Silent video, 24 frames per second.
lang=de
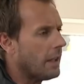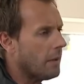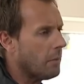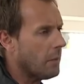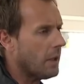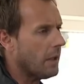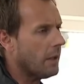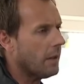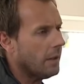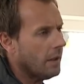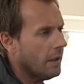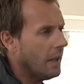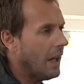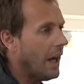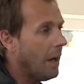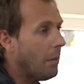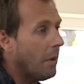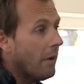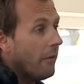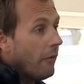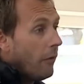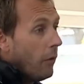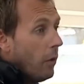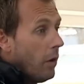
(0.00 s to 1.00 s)
machen. Aber
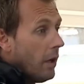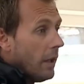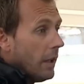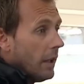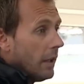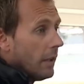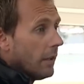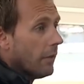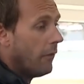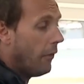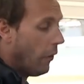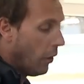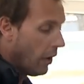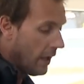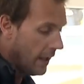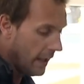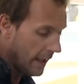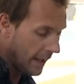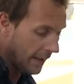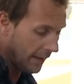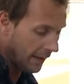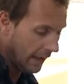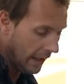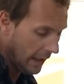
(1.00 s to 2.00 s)
vorher, vorher
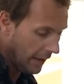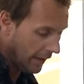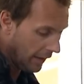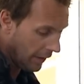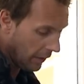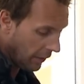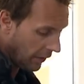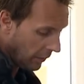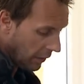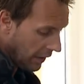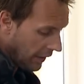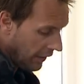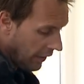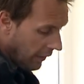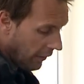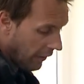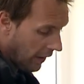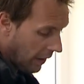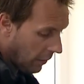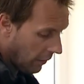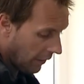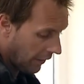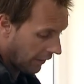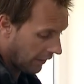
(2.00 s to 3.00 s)
erzählen Sie uns, wo diese Frau
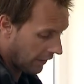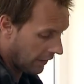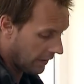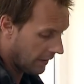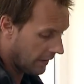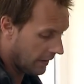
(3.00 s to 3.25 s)
ist.